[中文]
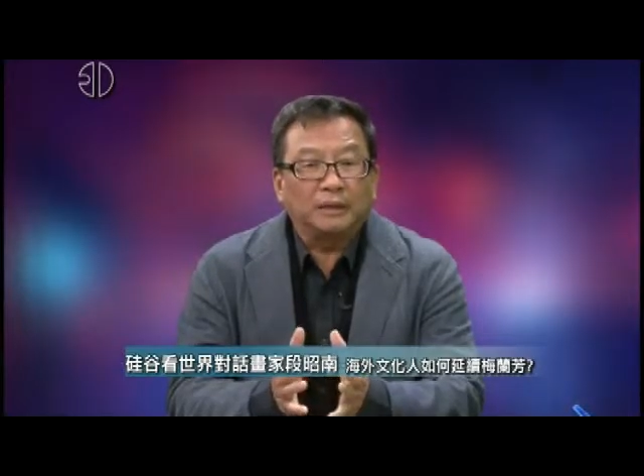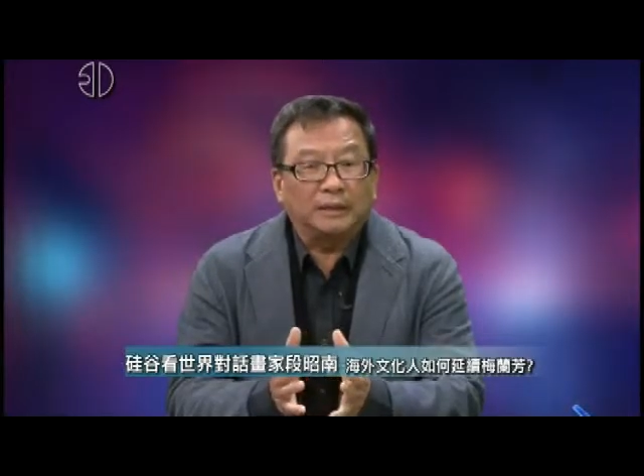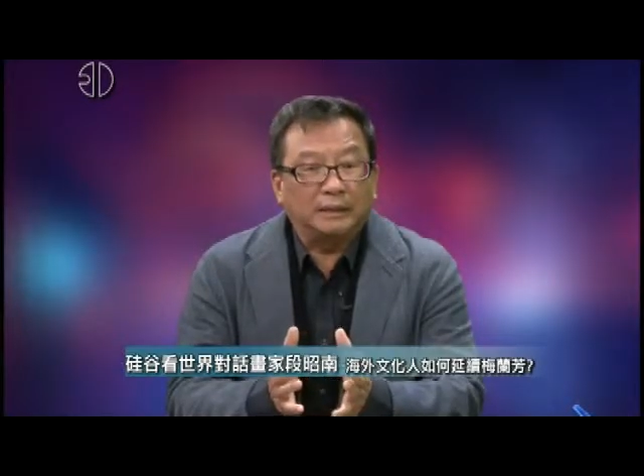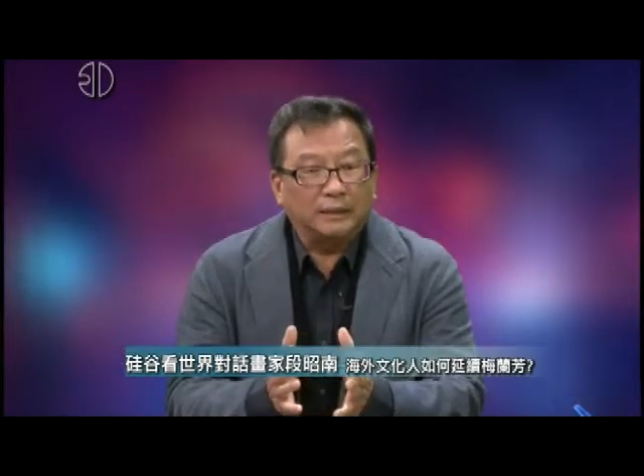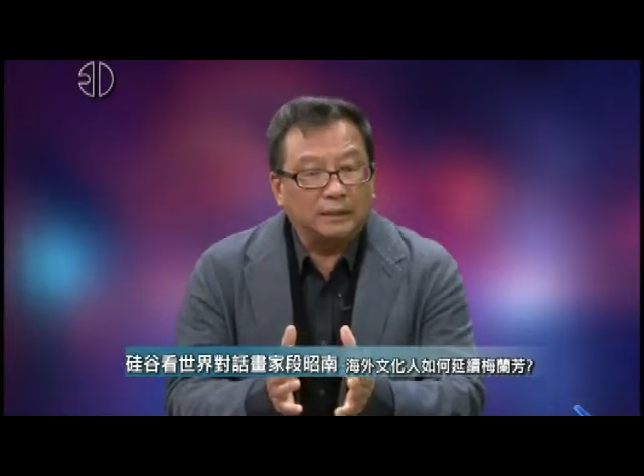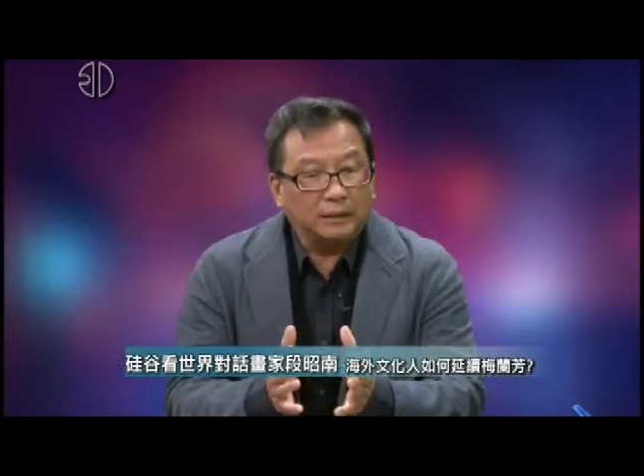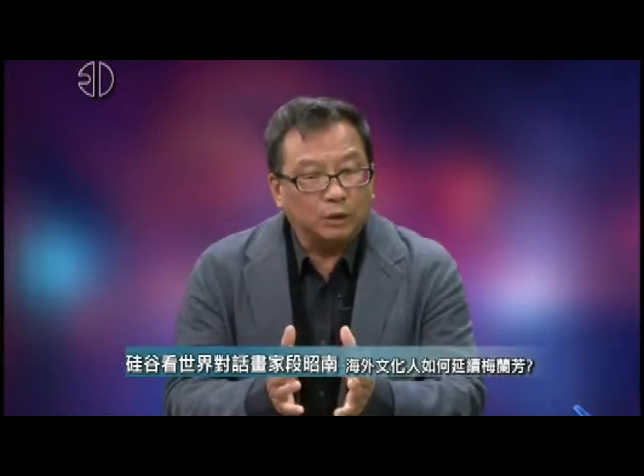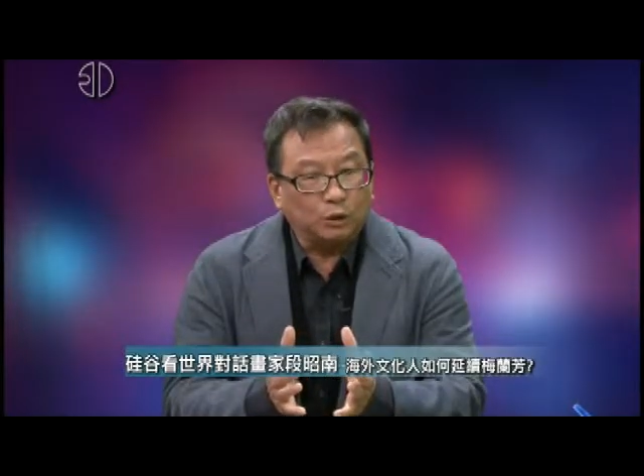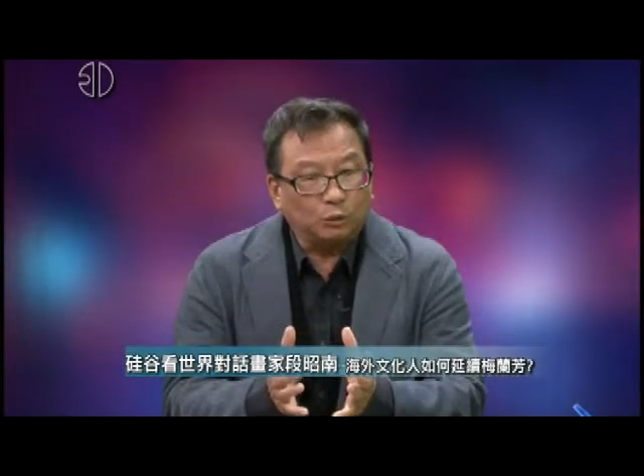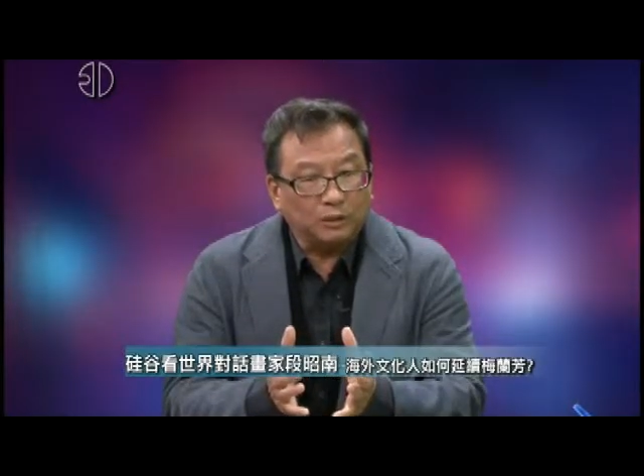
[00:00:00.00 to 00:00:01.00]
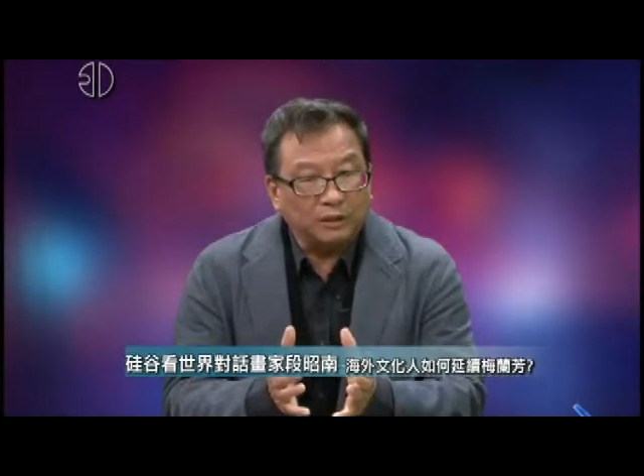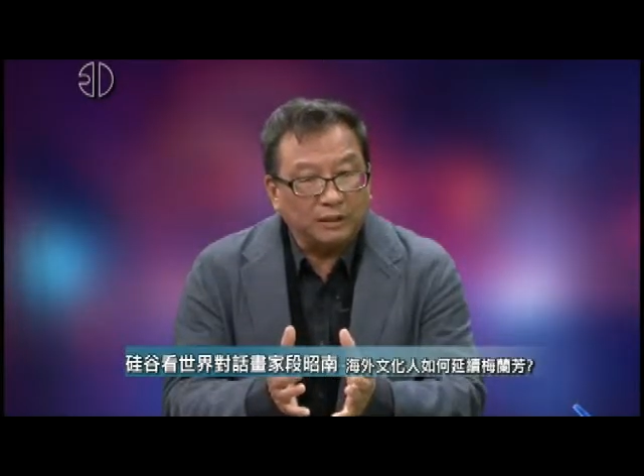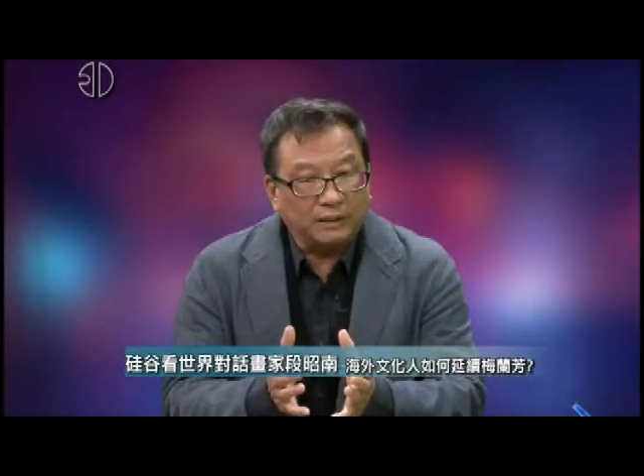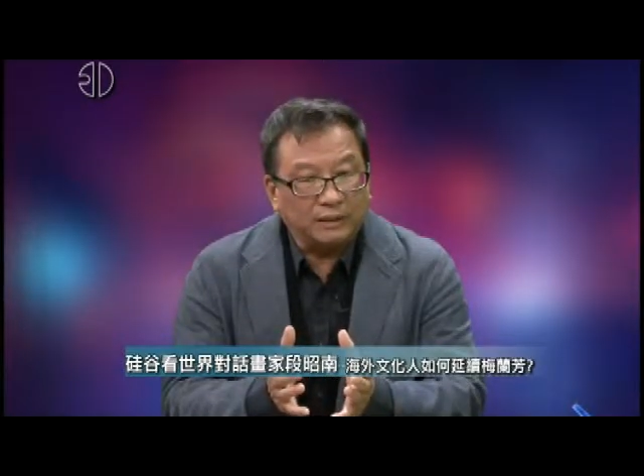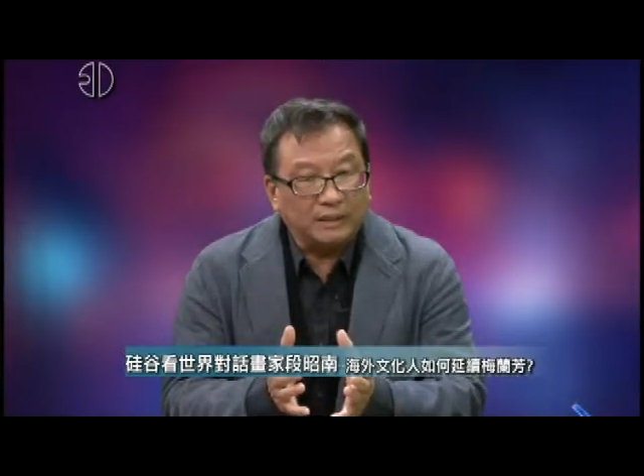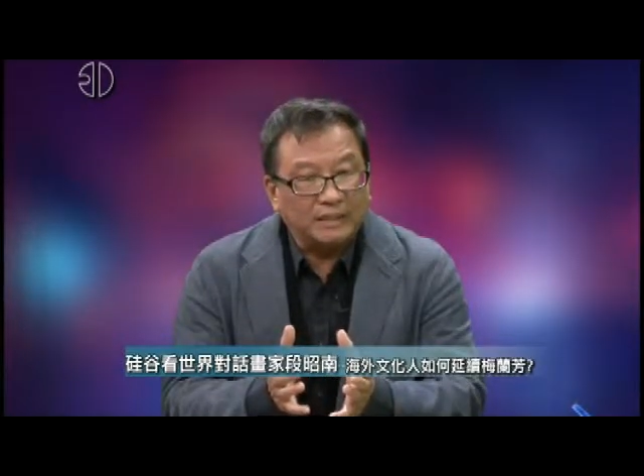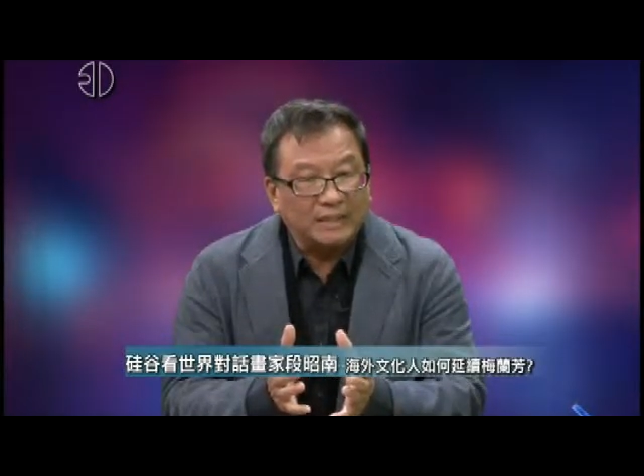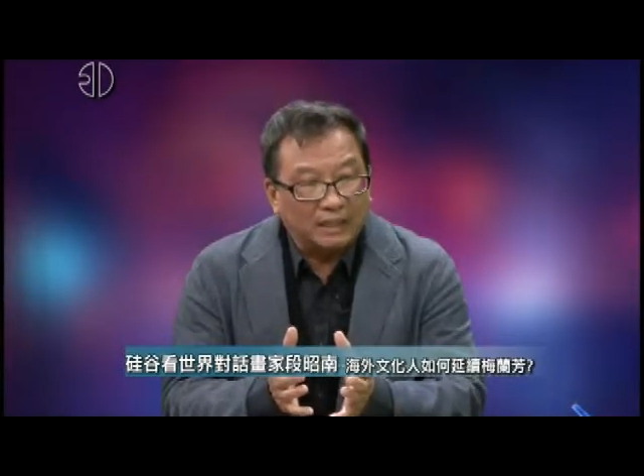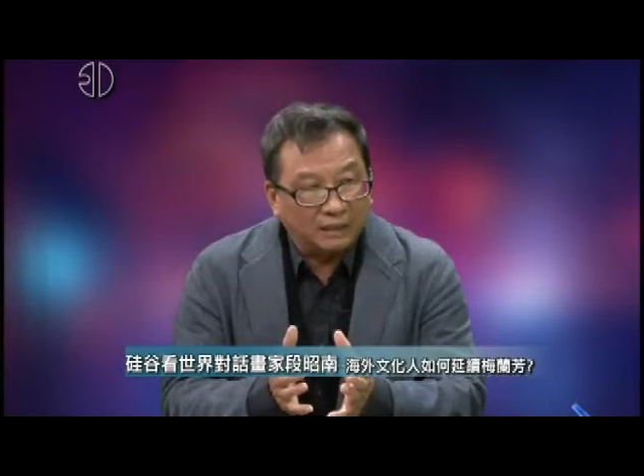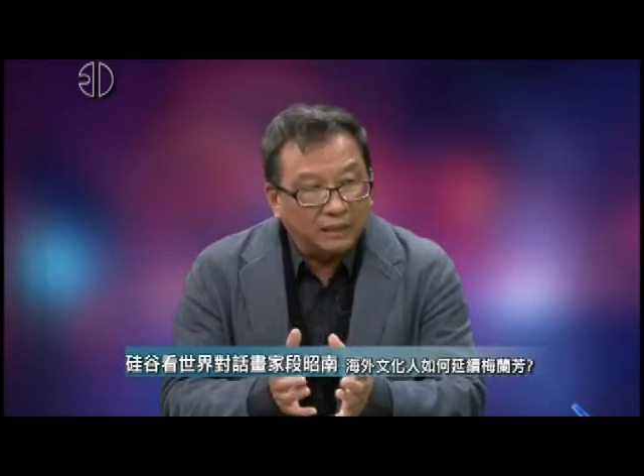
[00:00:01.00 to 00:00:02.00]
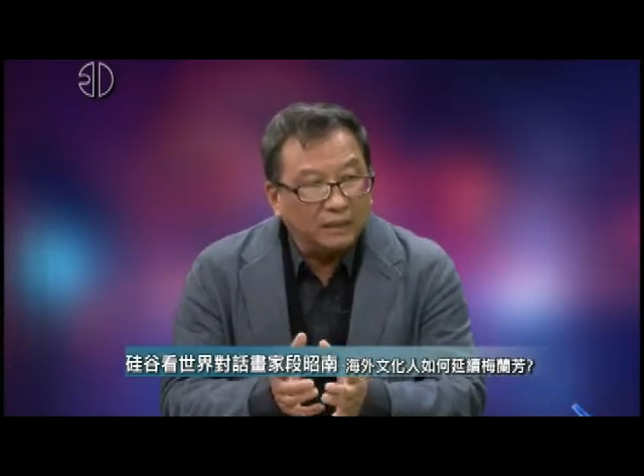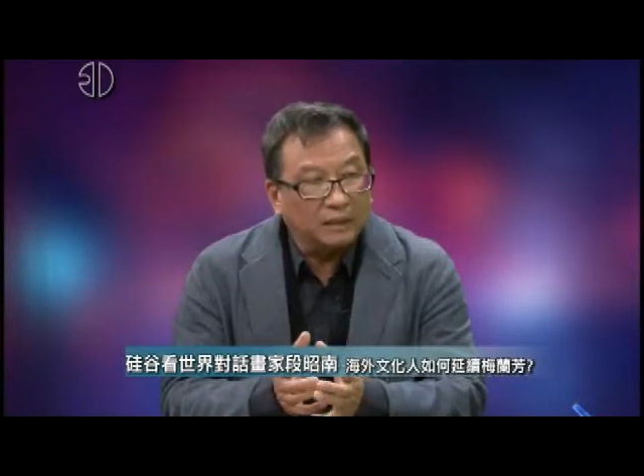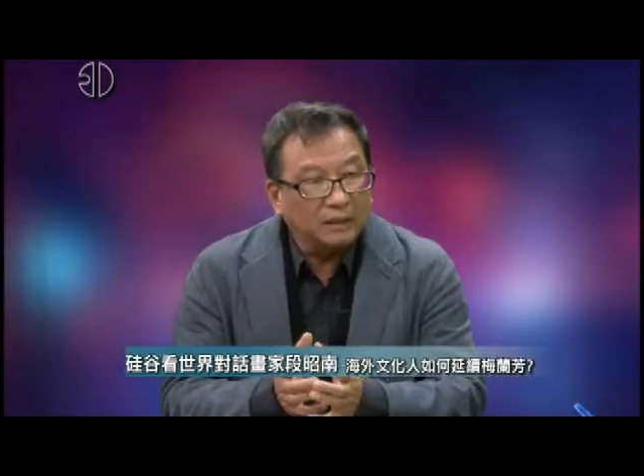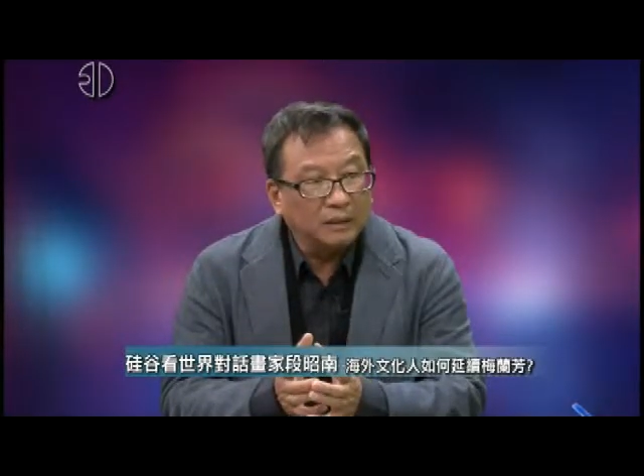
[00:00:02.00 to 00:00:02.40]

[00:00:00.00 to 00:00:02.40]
你的这个处事的一些能力。